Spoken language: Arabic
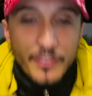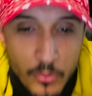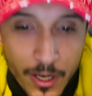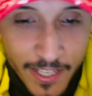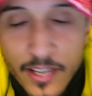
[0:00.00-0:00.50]

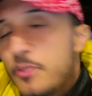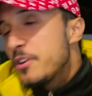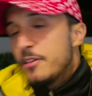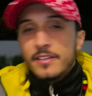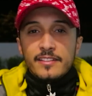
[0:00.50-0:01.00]
عرفتي واخا
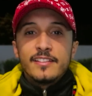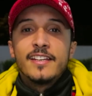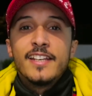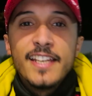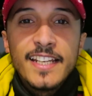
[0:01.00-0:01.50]
كيكون البرد
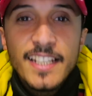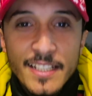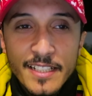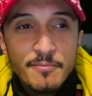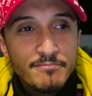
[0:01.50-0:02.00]

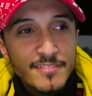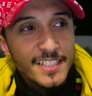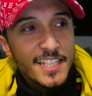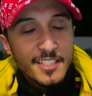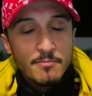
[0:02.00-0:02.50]

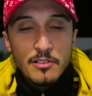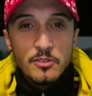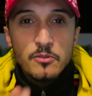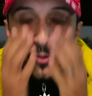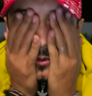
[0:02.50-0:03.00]
كتحس
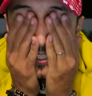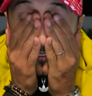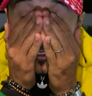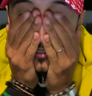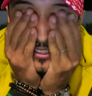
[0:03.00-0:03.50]
بالجو
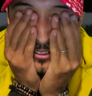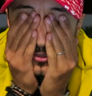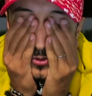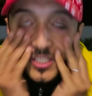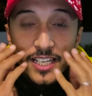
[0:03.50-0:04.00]
زوين فهمتي
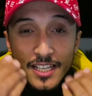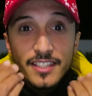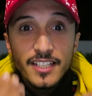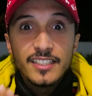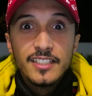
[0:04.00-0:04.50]
الجو ديال
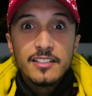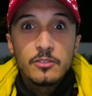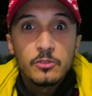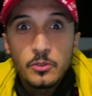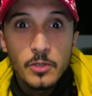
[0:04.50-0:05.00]
انك
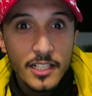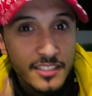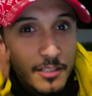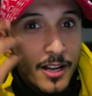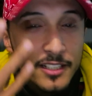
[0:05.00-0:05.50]
تجلس
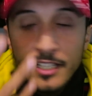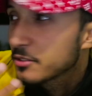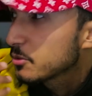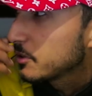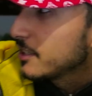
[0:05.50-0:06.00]
وترولاكس مع
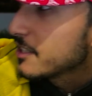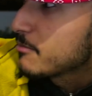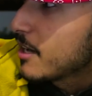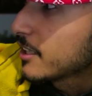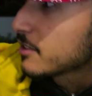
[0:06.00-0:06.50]
راسك وتجلس
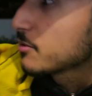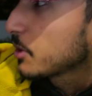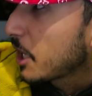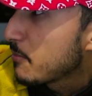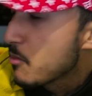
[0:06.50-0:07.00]
مع راسك
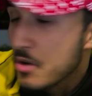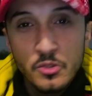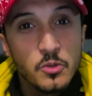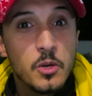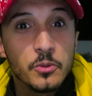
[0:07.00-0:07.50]
وتخمم واحد
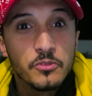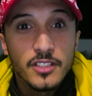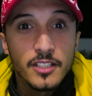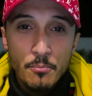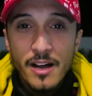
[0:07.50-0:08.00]
شويه
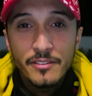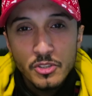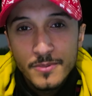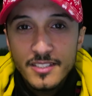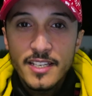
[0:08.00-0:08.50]
وتفكر ما عرفتش
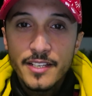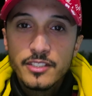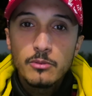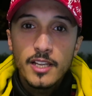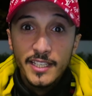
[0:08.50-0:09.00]
واش بصح هذا
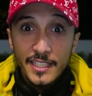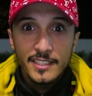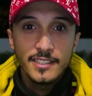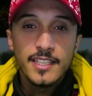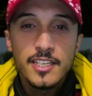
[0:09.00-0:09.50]
الشيء ولا غير حيت
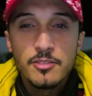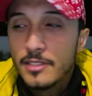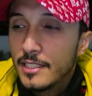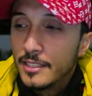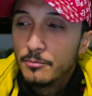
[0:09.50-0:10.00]
انا
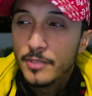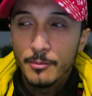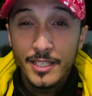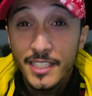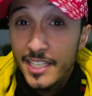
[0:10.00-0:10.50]
كيعجبني الليل
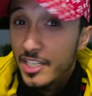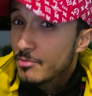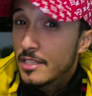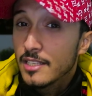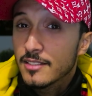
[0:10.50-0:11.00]
المهم انا
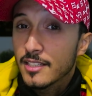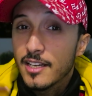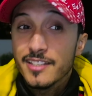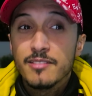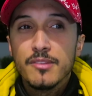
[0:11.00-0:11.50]
كيعجبني الليل
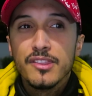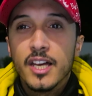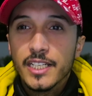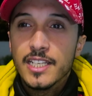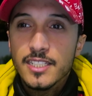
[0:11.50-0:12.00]
صراحه احسن من
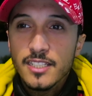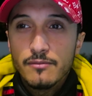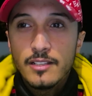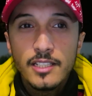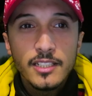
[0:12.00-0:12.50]
النهار علاش حيت
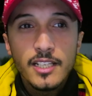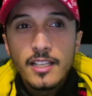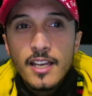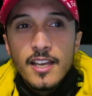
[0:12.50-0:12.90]
في الليل كت...